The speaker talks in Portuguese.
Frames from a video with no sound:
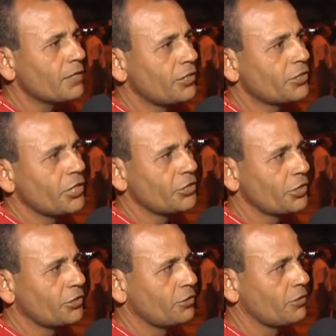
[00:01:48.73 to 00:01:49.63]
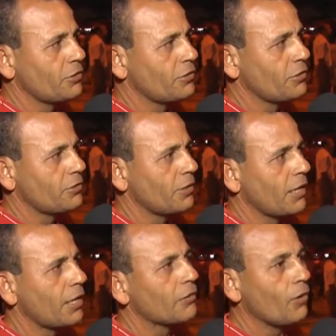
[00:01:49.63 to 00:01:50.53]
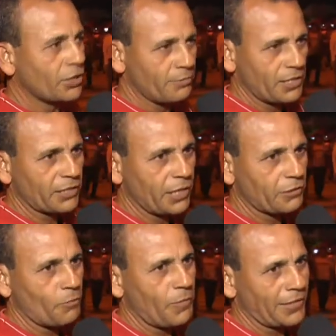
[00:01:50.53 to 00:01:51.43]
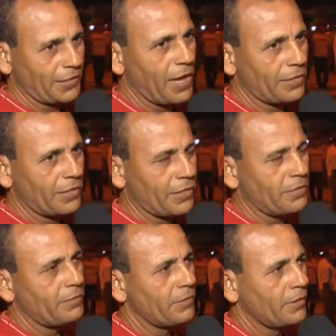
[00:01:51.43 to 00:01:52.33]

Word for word: que seja assim, ah, igual a administração passada, né?